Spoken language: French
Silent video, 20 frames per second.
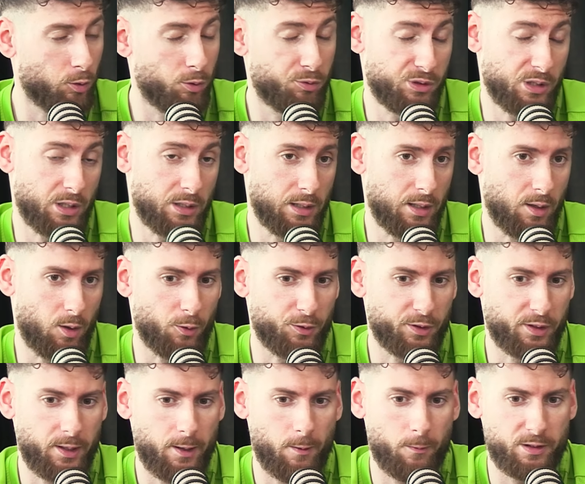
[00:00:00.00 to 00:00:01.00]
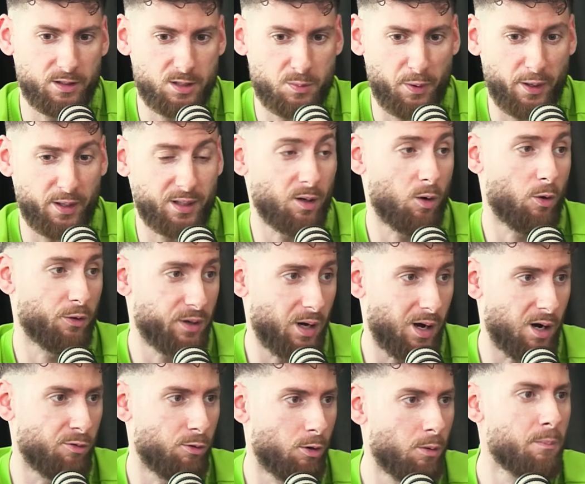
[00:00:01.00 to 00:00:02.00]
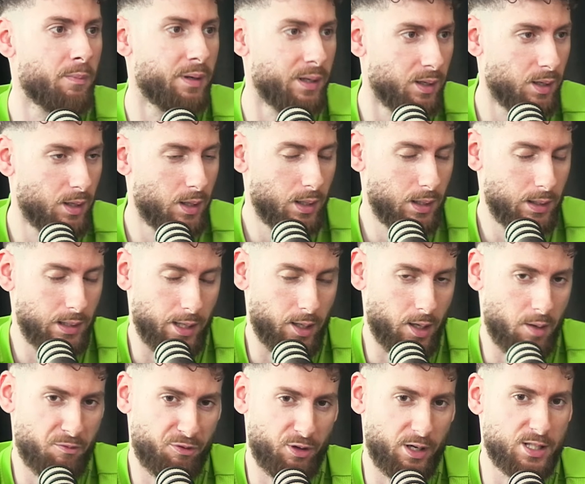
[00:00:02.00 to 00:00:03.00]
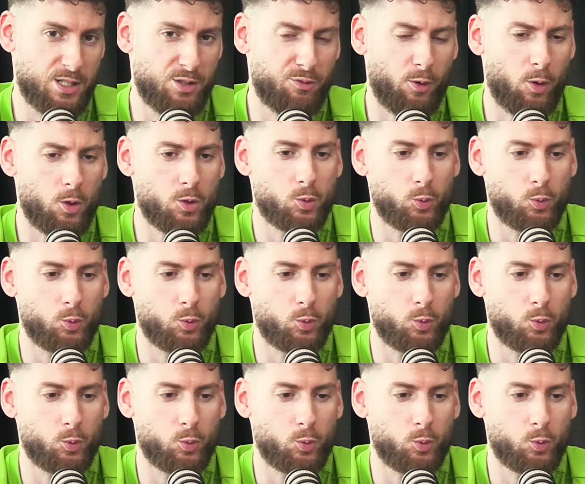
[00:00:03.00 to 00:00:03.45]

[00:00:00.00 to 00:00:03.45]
au final il est rentré, on espérait qu'il rentre avant, mais il a quand même fait la différence.